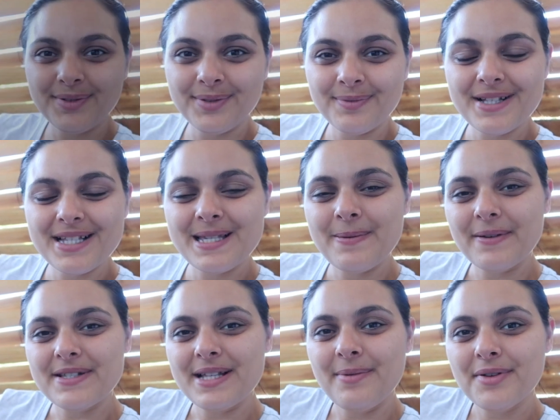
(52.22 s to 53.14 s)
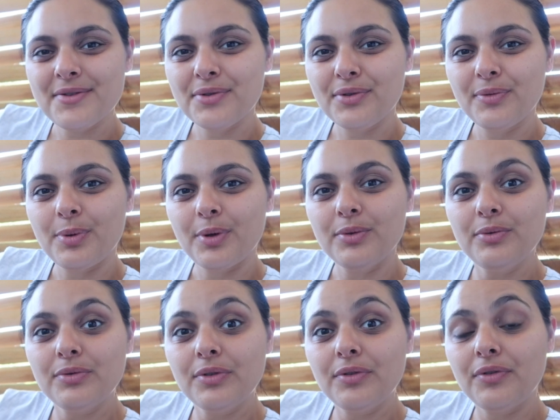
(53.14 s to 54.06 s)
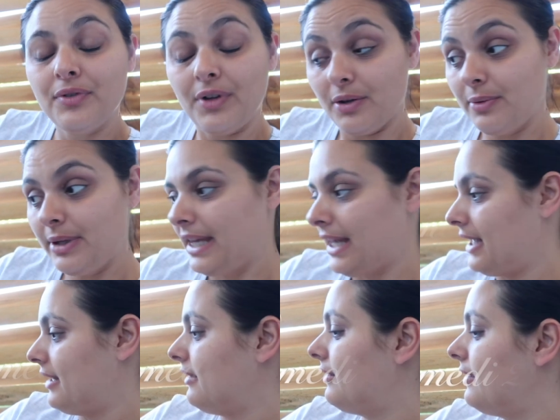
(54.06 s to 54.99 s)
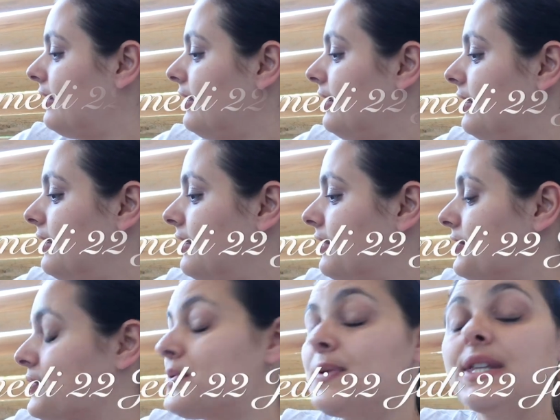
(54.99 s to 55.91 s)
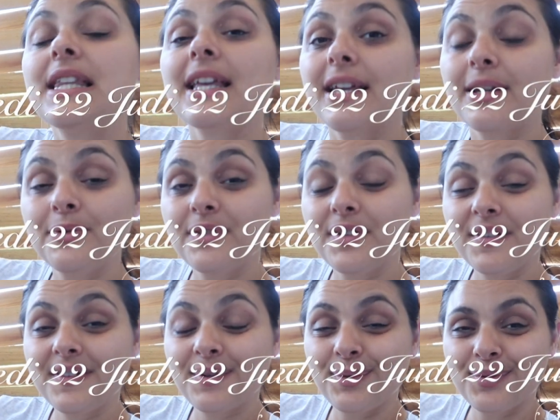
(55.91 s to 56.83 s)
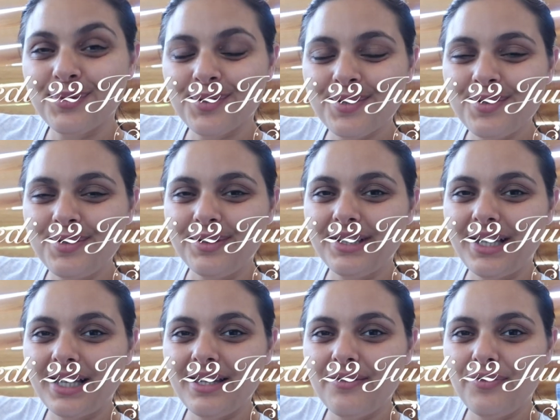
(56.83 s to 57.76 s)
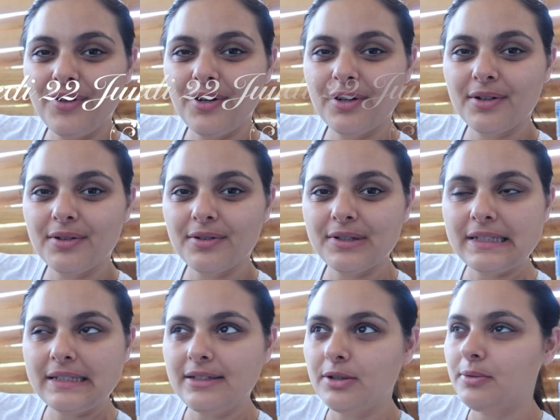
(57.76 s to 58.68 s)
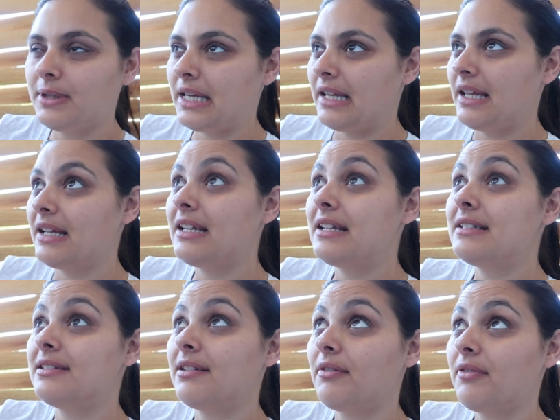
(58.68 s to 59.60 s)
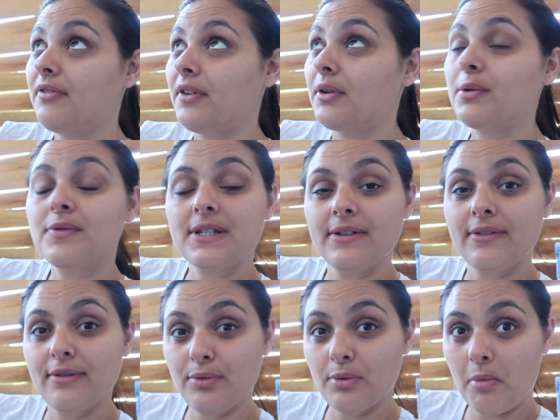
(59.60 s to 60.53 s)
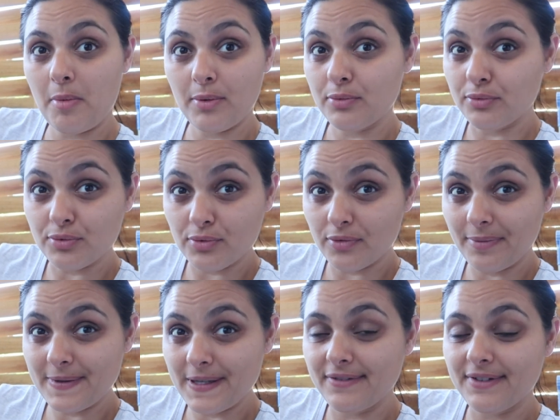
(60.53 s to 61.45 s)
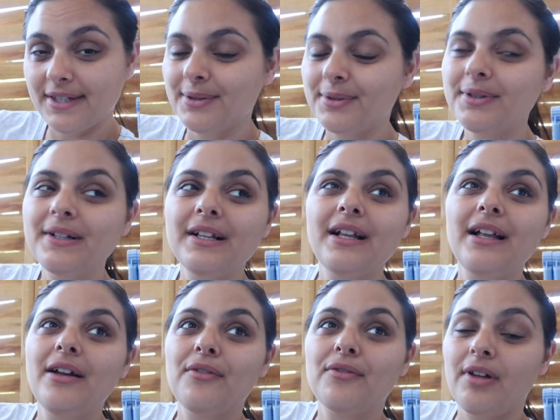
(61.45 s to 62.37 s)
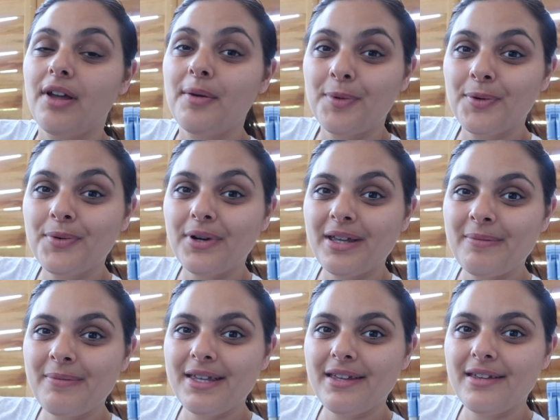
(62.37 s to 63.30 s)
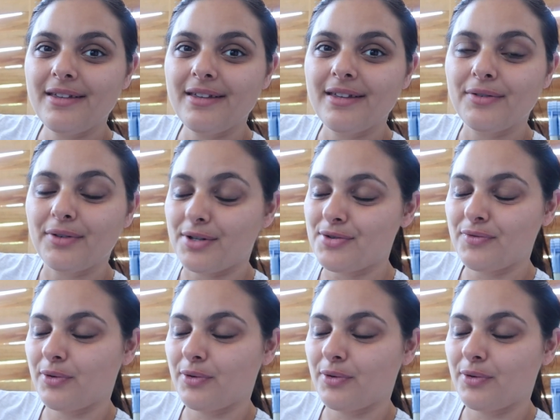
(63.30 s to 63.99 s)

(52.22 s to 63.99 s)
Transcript: tout le monde, j'espère que vous allez bien, on se retrouve pour un nouveau vlog week-end. Euh, je suis très contente des retours sur le dernier vlog, euh, c'était le week-end avec les enfants que vous avez vu au moment où je suis cette vidéo. Vous l'avez beaucoup aimé et voilà, je